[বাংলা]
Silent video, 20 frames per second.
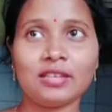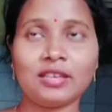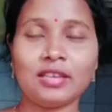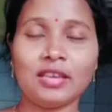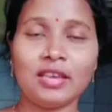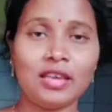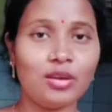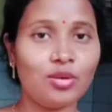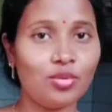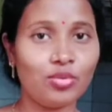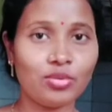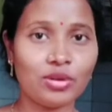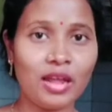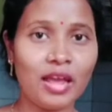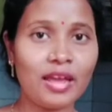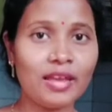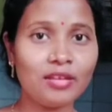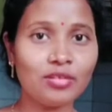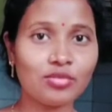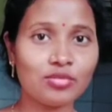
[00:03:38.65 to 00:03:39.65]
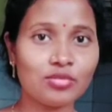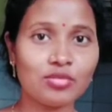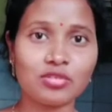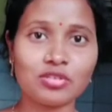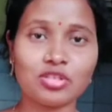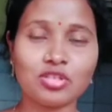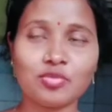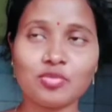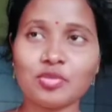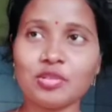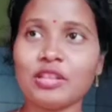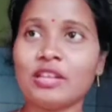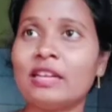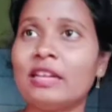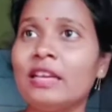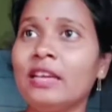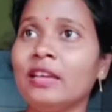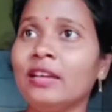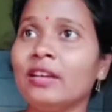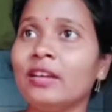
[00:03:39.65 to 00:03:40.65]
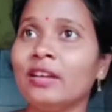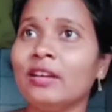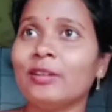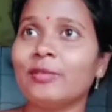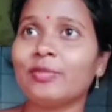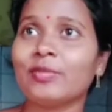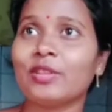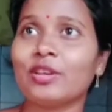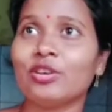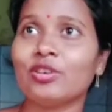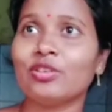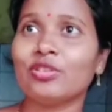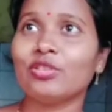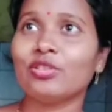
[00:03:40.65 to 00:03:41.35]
খেয়েও নেয় কোনো অসুবিধে নেই তো